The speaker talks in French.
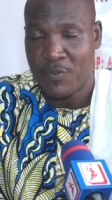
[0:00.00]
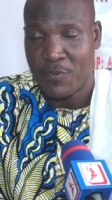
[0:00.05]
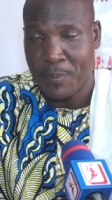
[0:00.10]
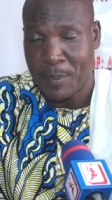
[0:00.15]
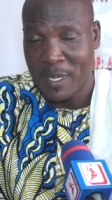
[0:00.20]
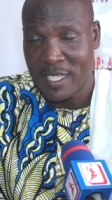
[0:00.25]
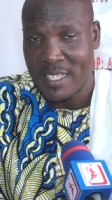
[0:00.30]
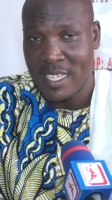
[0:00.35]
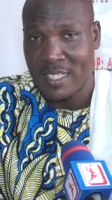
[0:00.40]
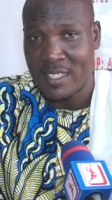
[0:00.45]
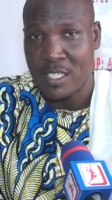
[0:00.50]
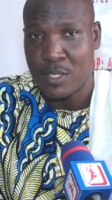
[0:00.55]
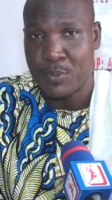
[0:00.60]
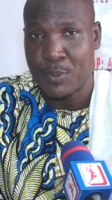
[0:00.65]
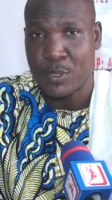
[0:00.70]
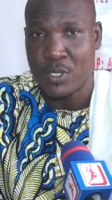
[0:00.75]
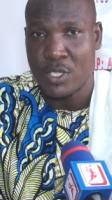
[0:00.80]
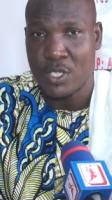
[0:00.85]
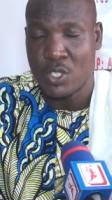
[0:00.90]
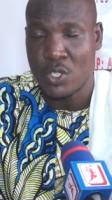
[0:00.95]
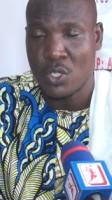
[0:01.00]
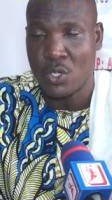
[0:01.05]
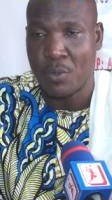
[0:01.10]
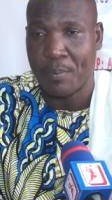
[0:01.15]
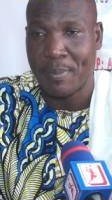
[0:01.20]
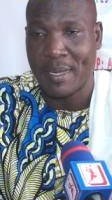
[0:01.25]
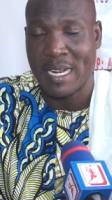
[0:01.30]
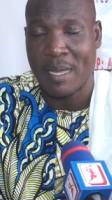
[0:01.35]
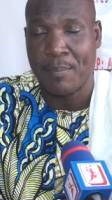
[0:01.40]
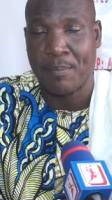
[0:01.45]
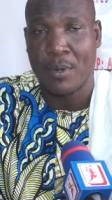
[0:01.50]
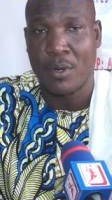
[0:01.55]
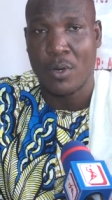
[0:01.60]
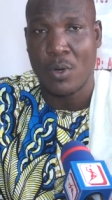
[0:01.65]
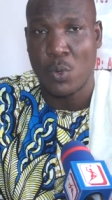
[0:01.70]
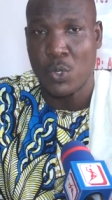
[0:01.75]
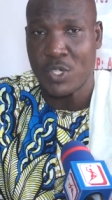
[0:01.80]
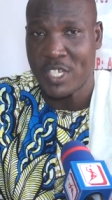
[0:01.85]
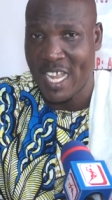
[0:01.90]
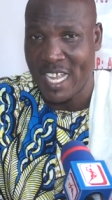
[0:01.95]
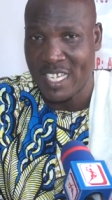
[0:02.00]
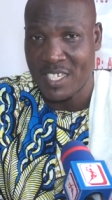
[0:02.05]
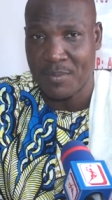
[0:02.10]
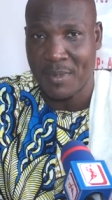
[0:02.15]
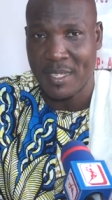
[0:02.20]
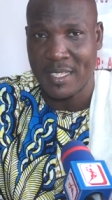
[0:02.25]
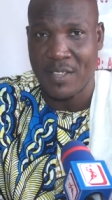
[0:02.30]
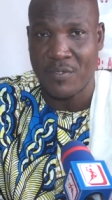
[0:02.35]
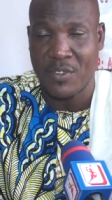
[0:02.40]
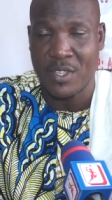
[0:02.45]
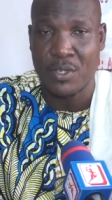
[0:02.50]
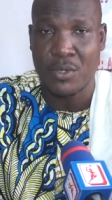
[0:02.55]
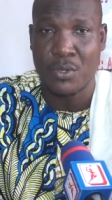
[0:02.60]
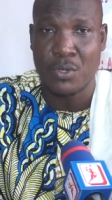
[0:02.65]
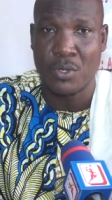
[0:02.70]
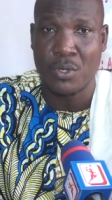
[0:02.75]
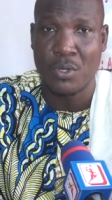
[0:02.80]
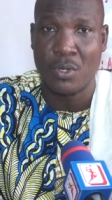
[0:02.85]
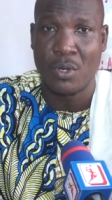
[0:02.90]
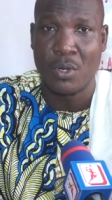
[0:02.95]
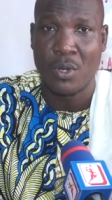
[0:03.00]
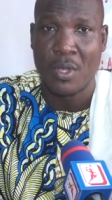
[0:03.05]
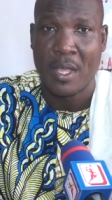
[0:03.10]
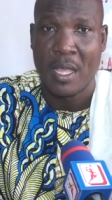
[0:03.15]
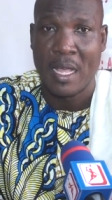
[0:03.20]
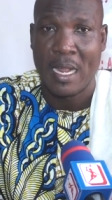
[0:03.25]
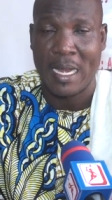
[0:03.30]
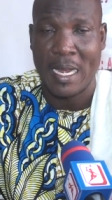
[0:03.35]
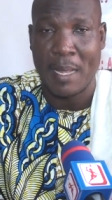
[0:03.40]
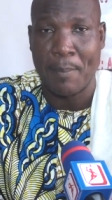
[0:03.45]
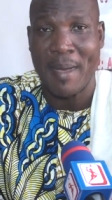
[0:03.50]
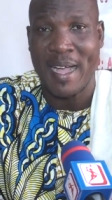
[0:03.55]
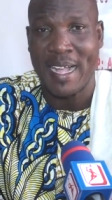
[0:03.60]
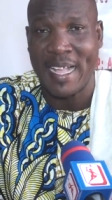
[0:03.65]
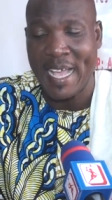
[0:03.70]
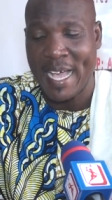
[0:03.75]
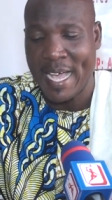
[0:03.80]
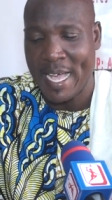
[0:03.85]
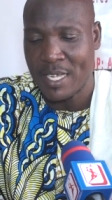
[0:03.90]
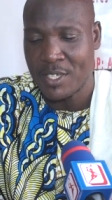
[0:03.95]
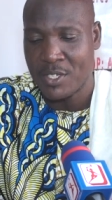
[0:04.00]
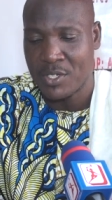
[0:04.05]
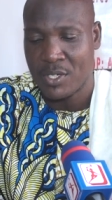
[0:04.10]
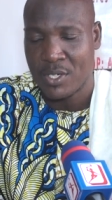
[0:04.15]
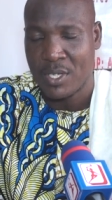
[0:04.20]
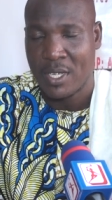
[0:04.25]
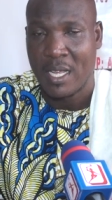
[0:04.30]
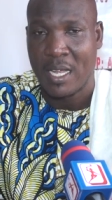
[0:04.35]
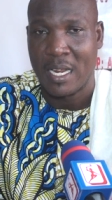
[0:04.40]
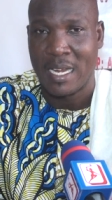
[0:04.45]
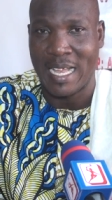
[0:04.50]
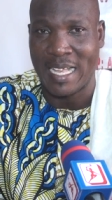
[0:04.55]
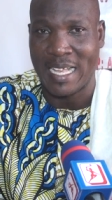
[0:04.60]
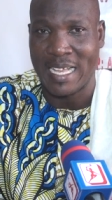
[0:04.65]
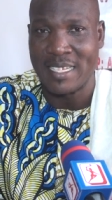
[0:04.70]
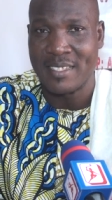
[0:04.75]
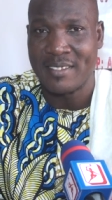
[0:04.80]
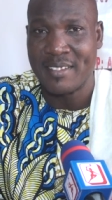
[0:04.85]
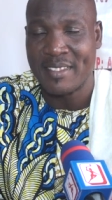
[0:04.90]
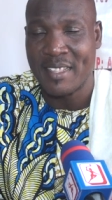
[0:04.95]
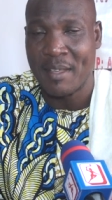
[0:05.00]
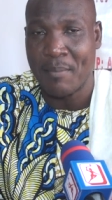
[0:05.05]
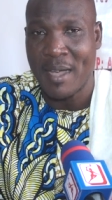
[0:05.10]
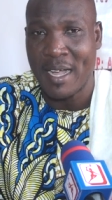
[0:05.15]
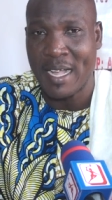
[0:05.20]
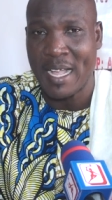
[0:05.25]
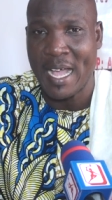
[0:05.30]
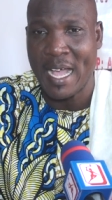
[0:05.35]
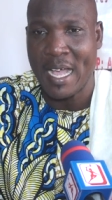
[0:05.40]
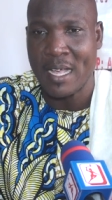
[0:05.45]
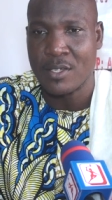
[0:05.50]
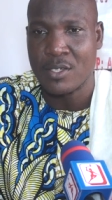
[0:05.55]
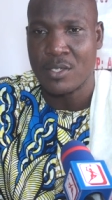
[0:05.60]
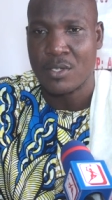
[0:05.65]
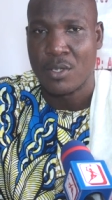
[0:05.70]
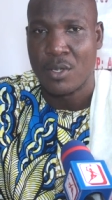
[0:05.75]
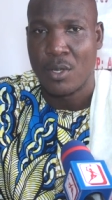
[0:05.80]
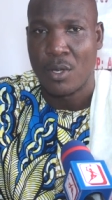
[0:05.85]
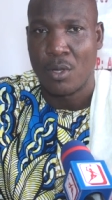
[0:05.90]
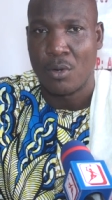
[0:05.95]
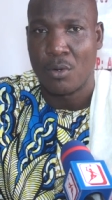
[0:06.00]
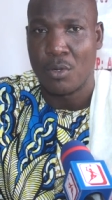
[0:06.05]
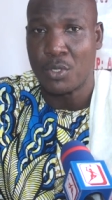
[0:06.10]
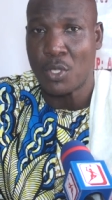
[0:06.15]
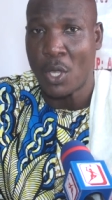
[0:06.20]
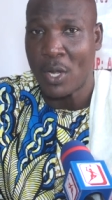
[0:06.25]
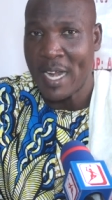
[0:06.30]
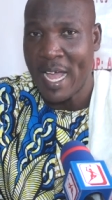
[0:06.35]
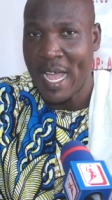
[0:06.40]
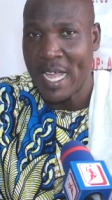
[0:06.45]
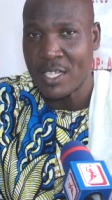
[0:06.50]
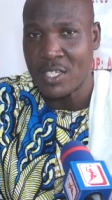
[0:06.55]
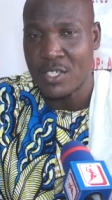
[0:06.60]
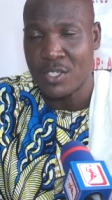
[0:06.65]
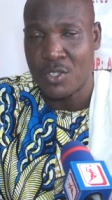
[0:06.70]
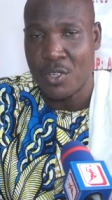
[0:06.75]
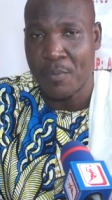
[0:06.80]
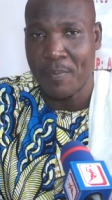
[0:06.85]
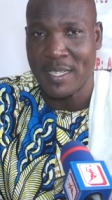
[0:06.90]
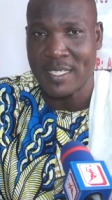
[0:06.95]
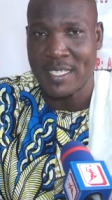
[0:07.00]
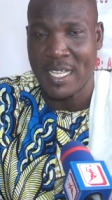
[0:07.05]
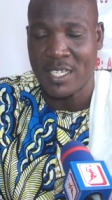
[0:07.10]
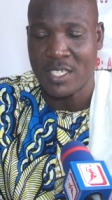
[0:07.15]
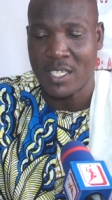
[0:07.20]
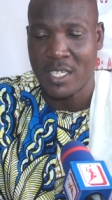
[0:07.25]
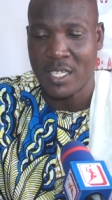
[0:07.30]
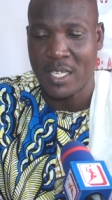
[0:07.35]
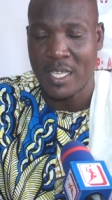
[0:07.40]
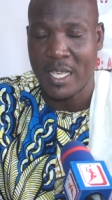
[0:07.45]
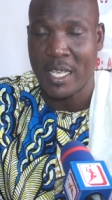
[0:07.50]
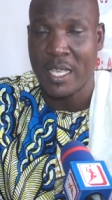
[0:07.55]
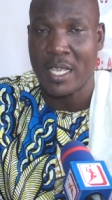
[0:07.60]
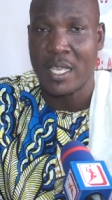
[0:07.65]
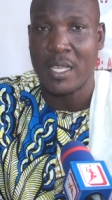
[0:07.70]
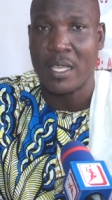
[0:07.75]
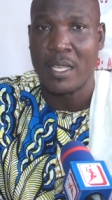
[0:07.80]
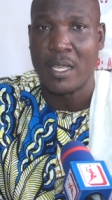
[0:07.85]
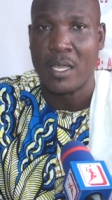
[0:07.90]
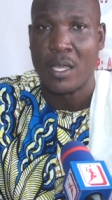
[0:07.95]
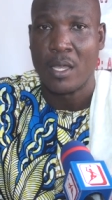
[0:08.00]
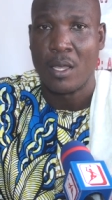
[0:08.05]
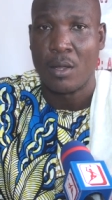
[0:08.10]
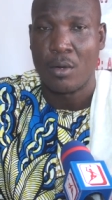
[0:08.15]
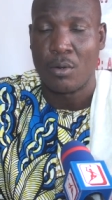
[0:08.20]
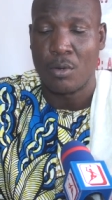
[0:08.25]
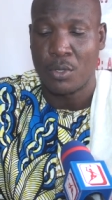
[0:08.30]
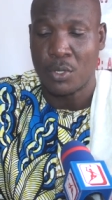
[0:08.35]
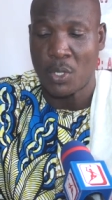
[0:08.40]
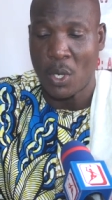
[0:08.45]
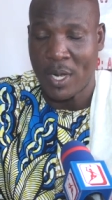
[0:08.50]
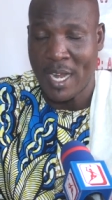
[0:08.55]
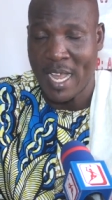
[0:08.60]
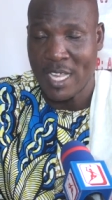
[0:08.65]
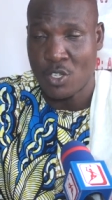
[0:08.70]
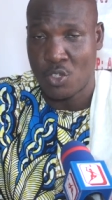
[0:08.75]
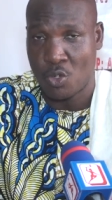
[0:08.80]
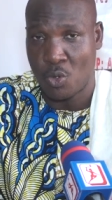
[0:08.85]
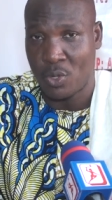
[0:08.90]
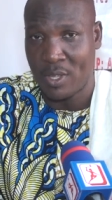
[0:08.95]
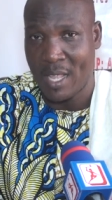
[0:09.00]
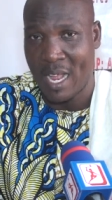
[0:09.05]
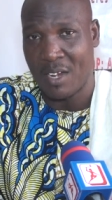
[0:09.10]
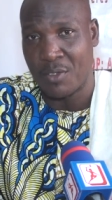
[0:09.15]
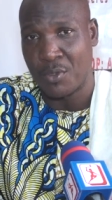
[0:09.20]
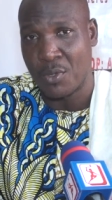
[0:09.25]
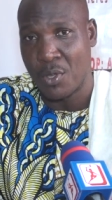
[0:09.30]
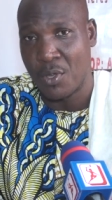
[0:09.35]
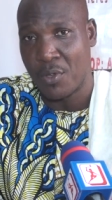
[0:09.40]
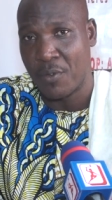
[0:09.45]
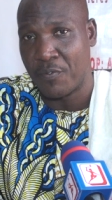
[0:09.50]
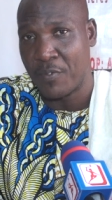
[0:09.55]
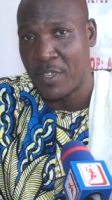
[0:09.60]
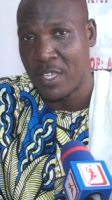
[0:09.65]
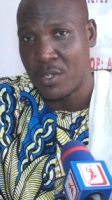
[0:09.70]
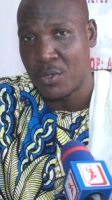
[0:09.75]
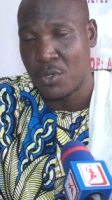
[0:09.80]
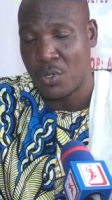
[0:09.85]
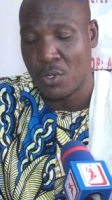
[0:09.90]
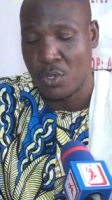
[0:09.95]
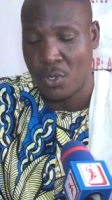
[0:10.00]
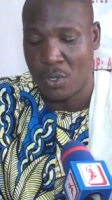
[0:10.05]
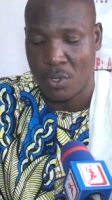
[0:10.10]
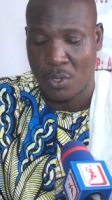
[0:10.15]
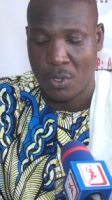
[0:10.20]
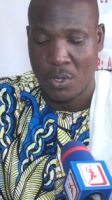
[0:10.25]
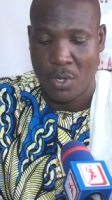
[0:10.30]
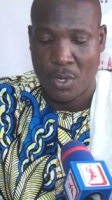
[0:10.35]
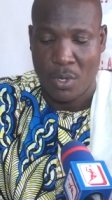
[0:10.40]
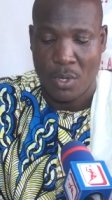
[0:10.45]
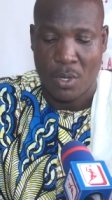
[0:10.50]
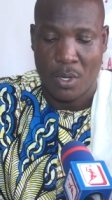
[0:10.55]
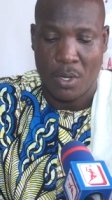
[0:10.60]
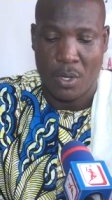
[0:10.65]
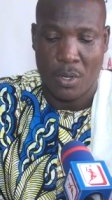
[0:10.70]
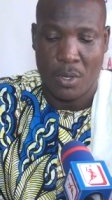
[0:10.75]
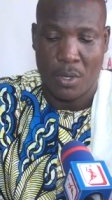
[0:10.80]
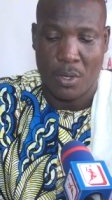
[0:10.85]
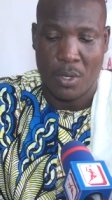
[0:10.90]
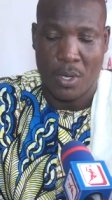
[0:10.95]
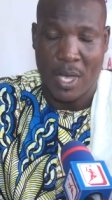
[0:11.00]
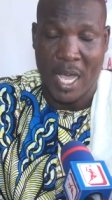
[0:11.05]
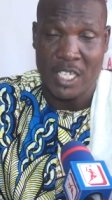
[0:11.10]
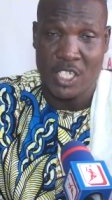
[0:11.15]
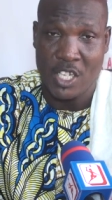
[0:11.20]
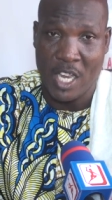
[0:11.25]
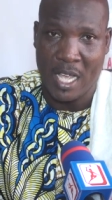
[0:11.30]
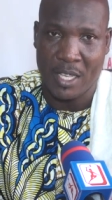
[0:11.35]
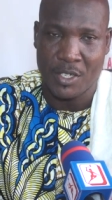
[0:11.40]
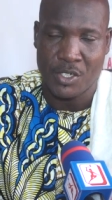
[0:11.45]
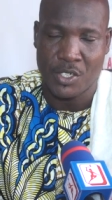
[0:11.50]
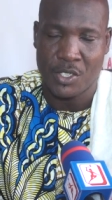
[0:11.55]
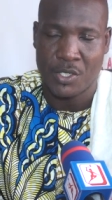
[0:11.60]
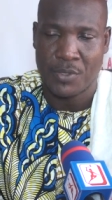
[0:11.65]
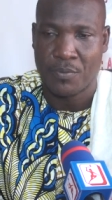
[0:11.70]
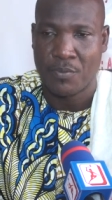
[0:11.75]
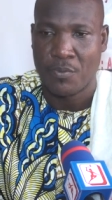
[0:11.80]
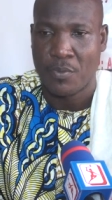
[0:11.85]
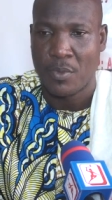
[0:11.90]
prendre des dispositions par rapport au chargement des véhicules, les bagages, la qualité des bagages, le tonnage d'un passager et le tonnage total d'un véhicule euh, à charge.